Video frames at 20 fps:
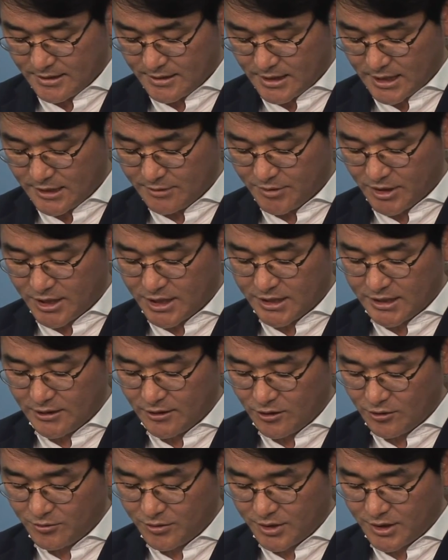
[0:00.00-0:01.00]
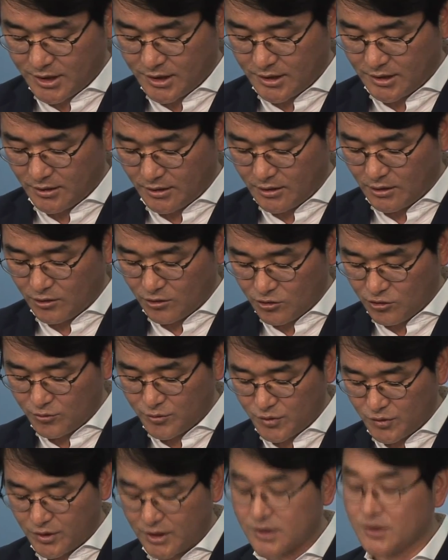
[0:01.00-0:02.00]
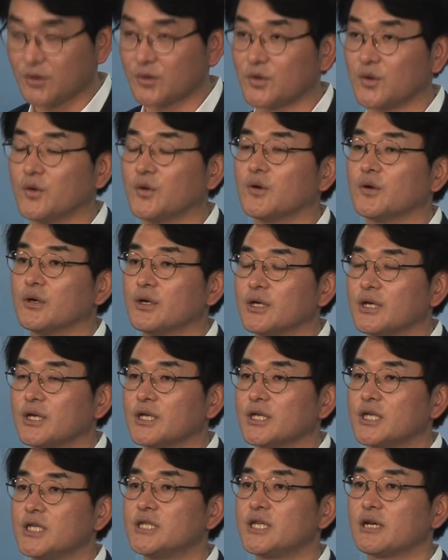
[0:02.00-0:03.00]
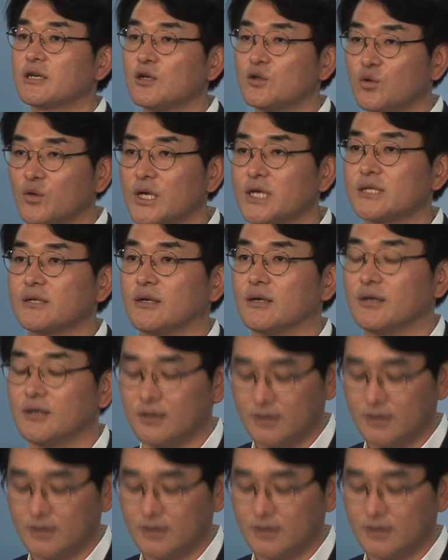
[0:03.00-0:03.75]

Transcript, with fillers: 하지만 기자 여러분들이 여러 어려움 속에서도 기사를 통해서